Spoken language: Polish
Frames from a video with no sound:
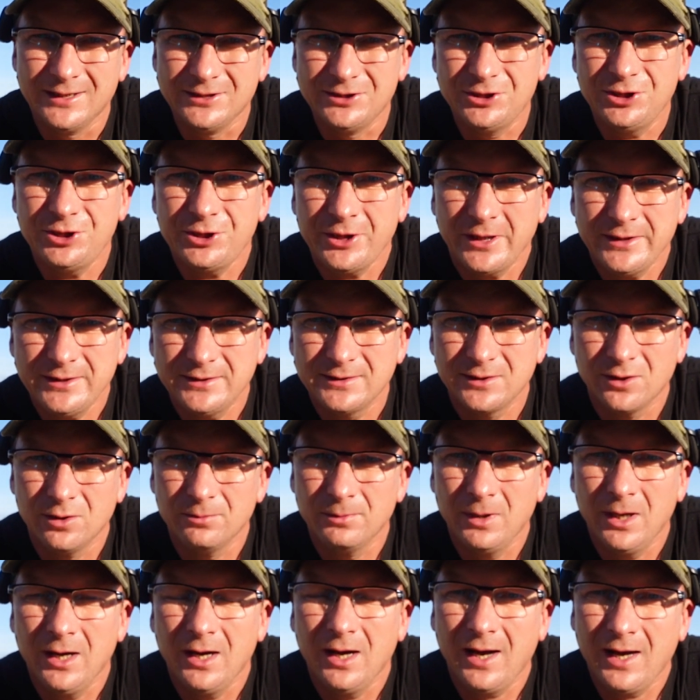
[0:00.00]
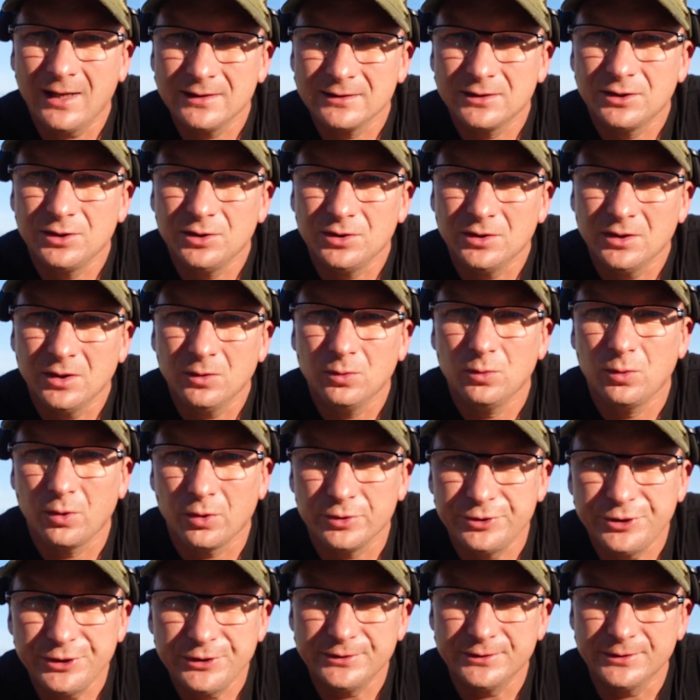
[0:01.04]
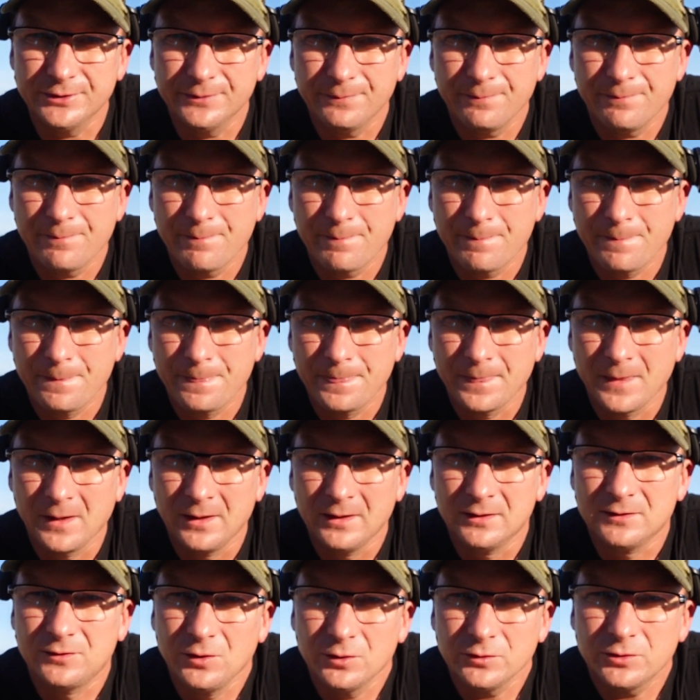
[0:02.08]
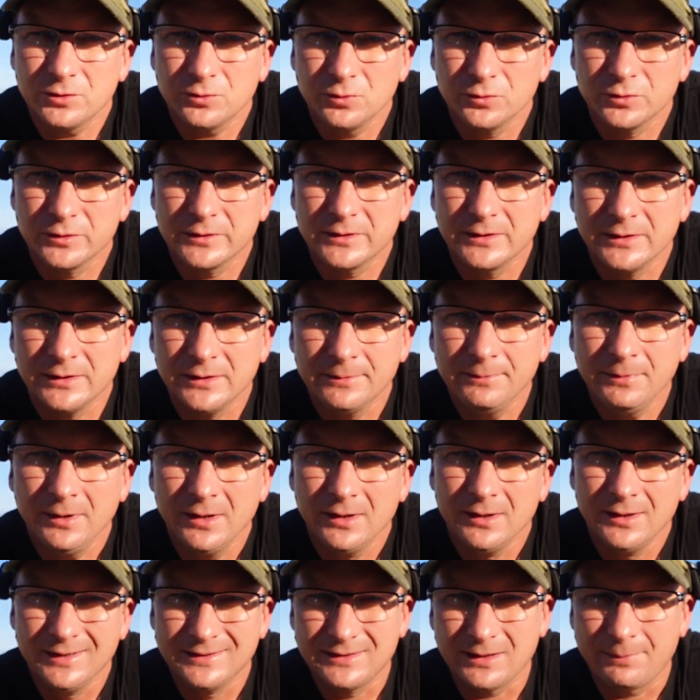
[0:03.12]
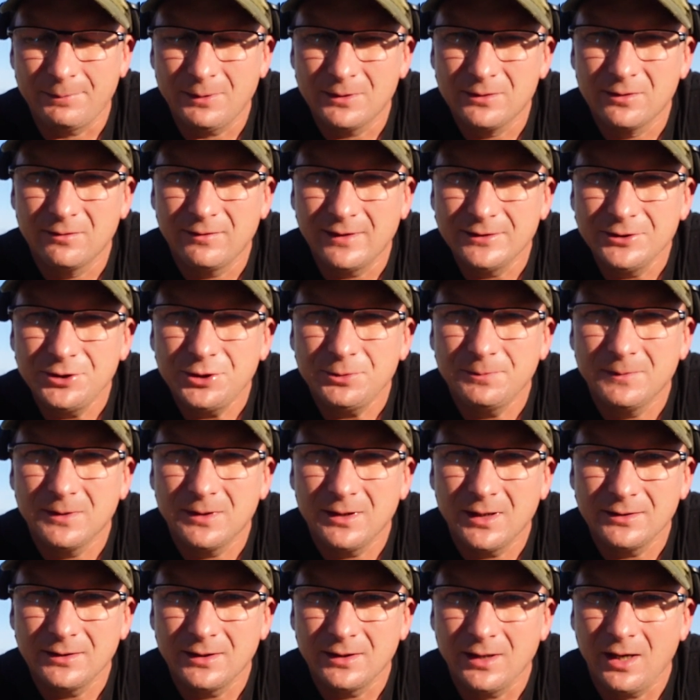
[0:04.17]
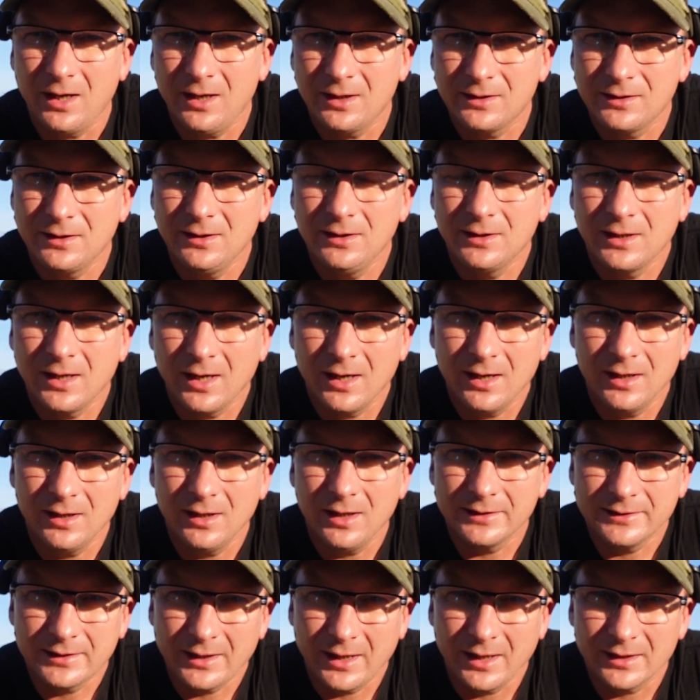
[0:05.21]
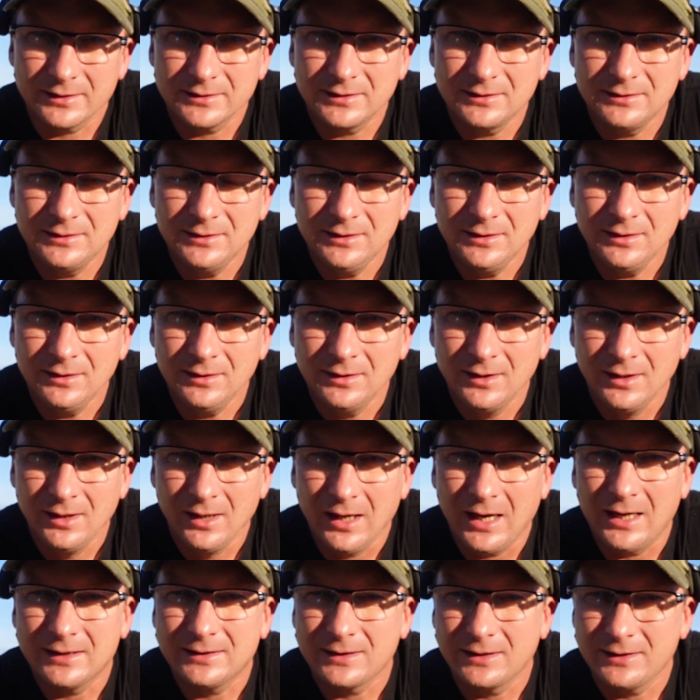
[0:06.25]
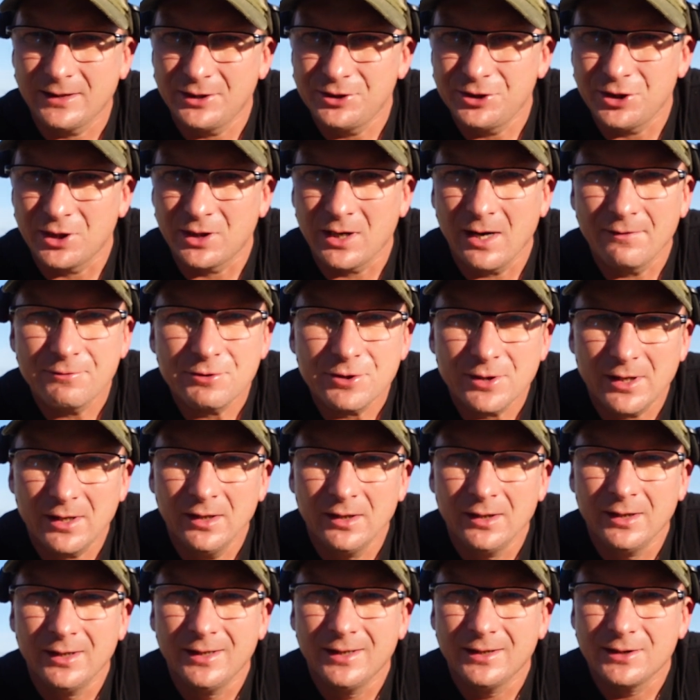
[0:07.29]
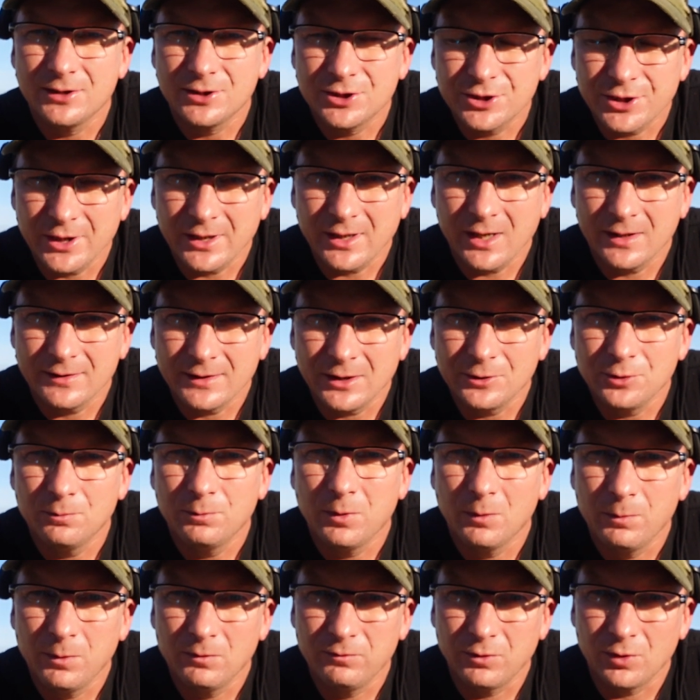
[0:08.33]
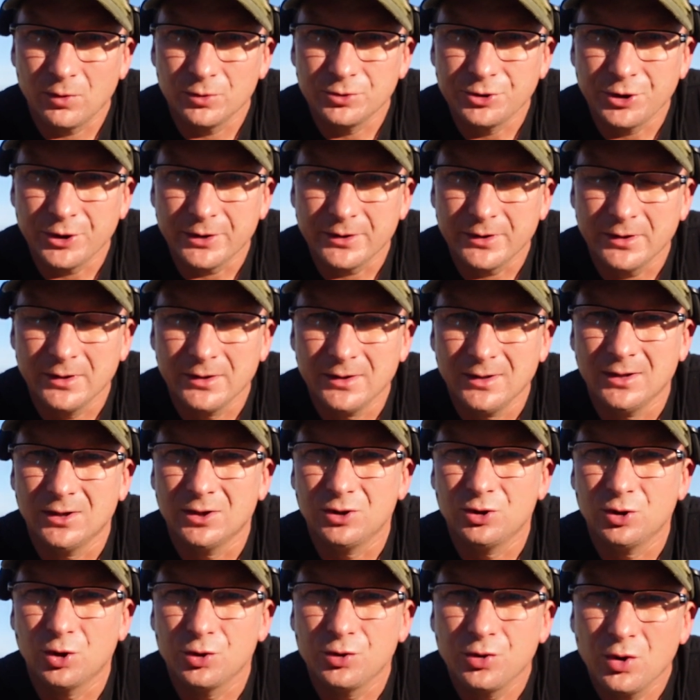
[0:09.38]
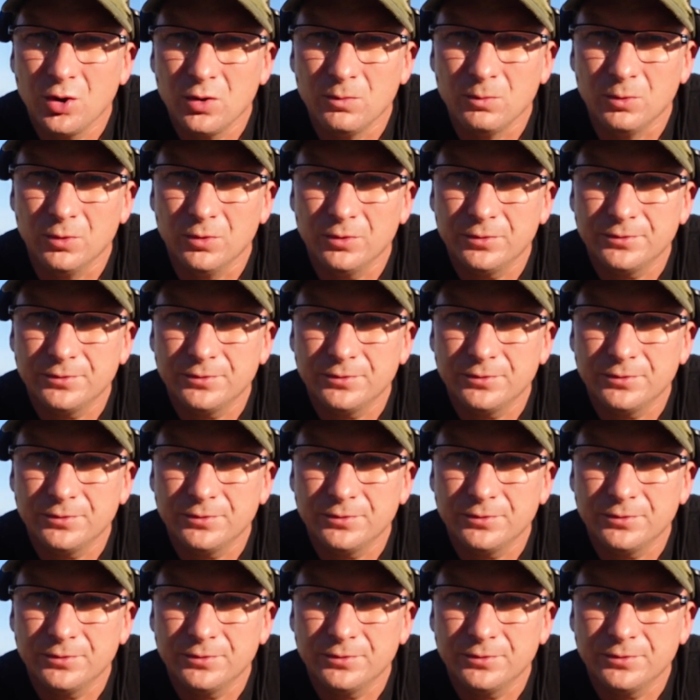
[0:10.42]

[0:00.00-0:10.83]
Dzisiaj są Hanki urodziny. W związku z tym zaplanowaliśmy dla niej kilka atrakcji, a ta najciekawsza czeka na nią po powrocie do domu.